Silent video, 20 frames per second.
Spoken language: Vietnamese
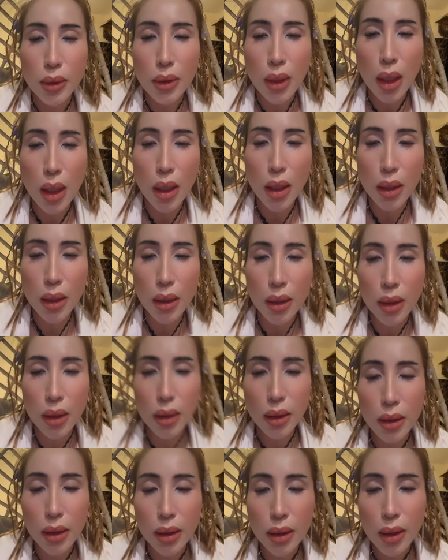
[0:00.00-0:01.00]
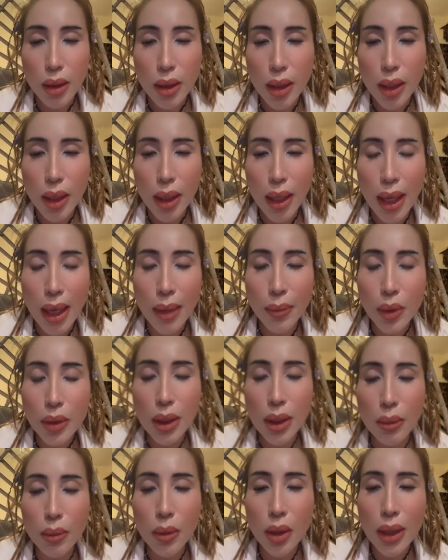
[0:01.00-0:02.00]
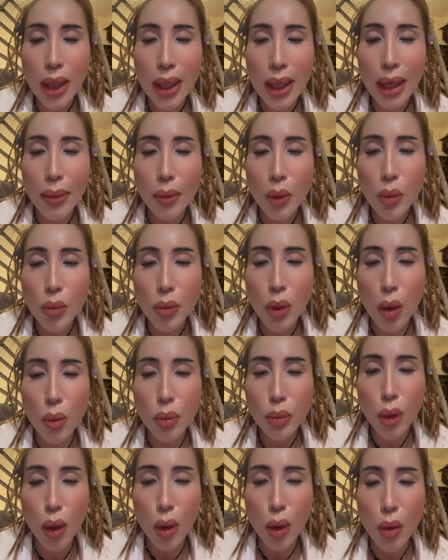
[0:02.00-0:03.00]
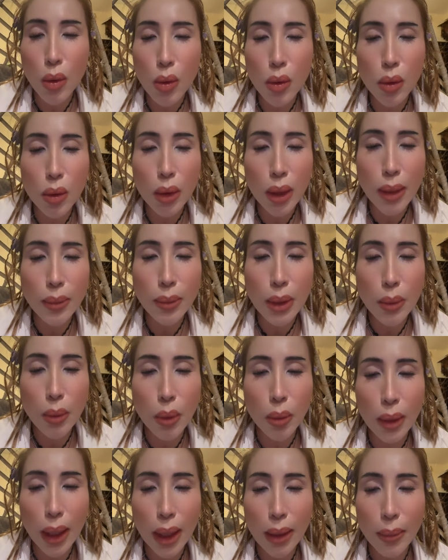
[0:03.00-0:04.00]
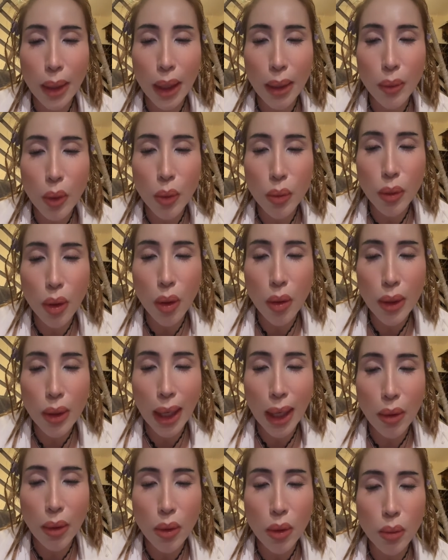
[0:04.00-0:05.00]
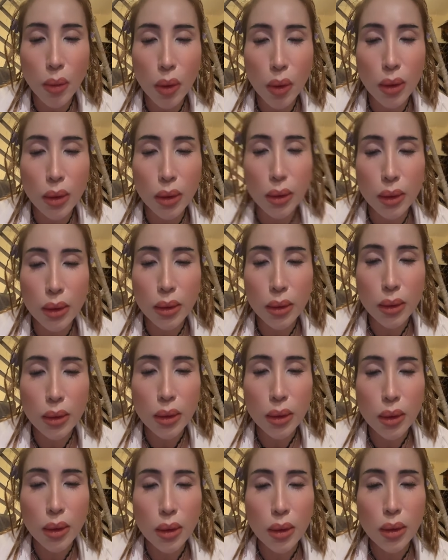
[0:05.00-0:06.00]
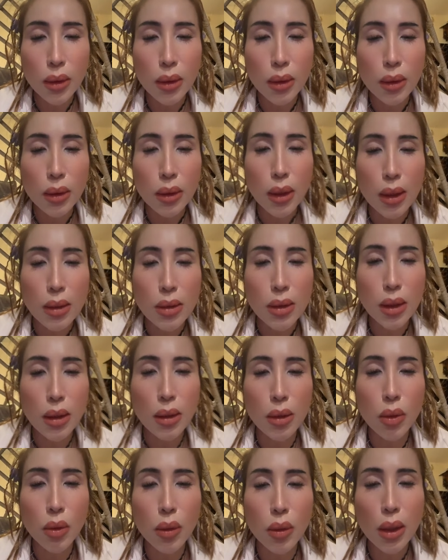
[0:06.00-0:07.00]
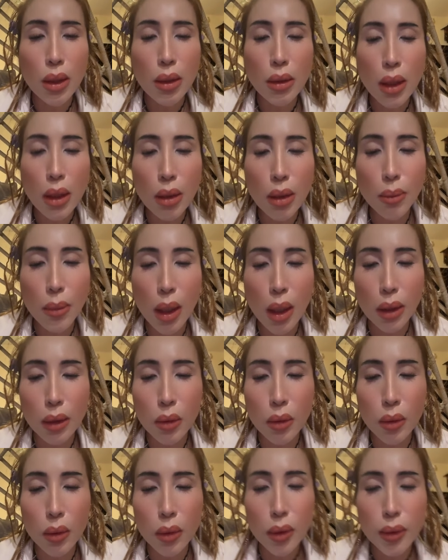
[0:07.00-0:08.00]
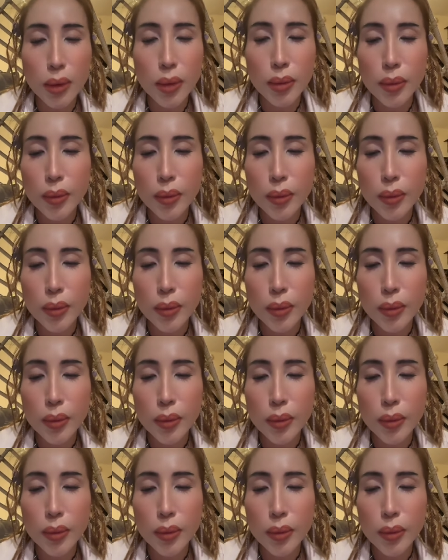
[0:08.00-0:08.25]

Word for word: trời ơi em nói thiệt bữa nay em cũng độn thổ luôn á em đi một ngày mà em cũng rối não luôn mọi người thật sự luôn á nó rất là mệt luôn á